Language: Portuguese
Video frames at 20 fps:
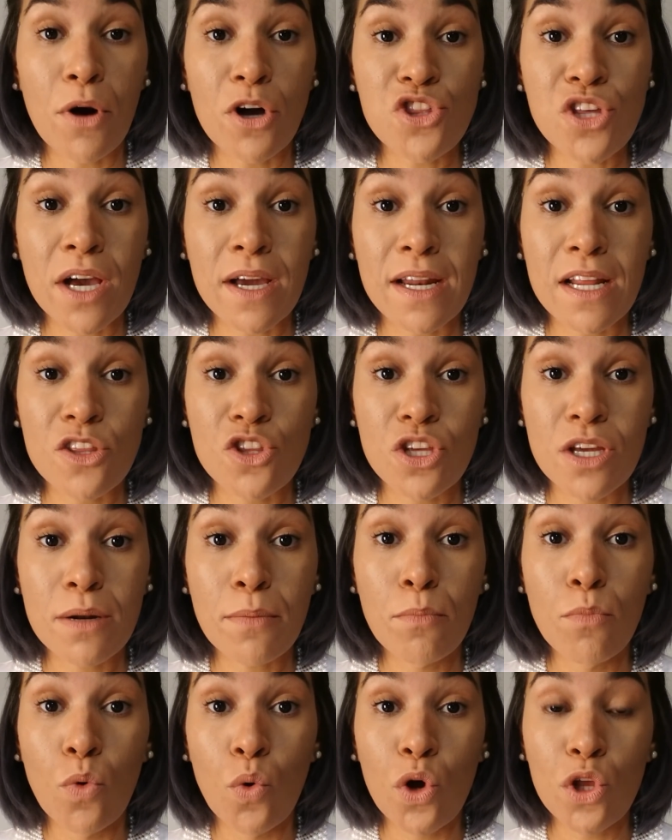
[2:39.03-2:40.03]
pode
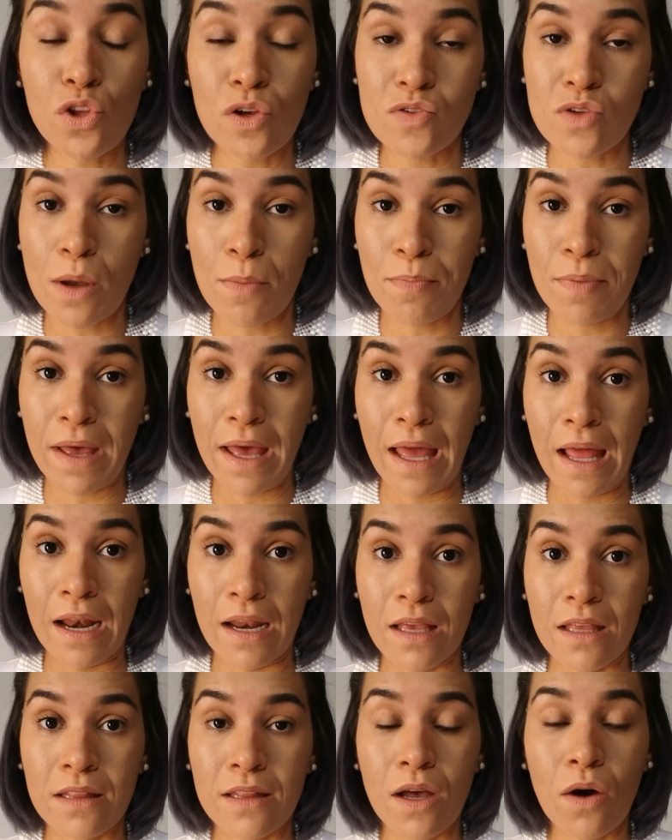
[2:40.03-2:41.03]
agredir muito a sua
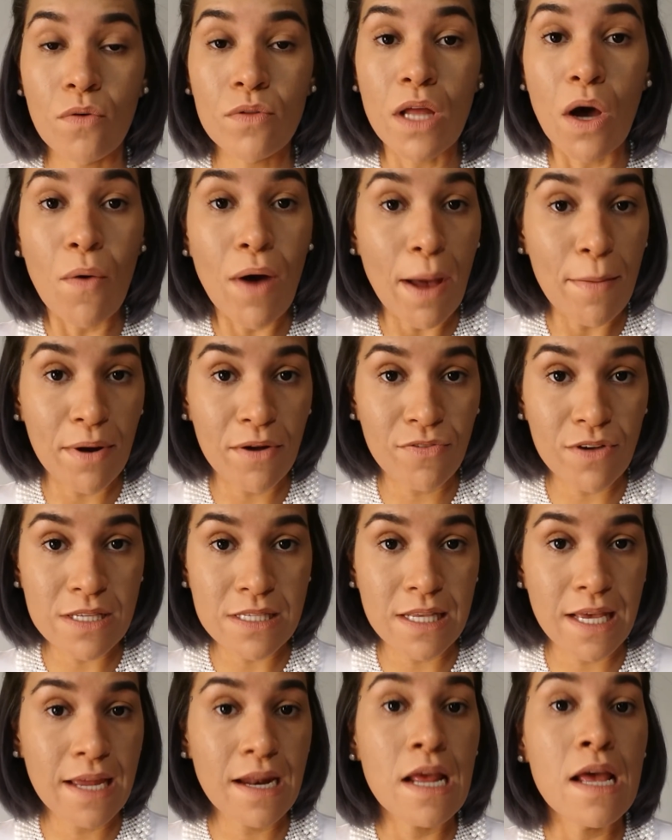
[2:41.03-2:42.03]
pele. Então não é para
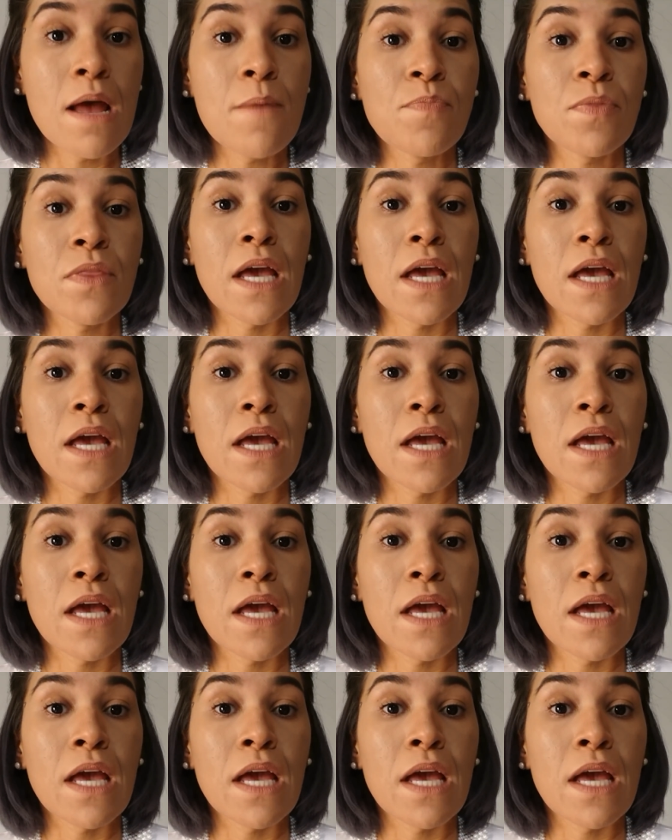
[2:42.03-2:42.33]
fazer.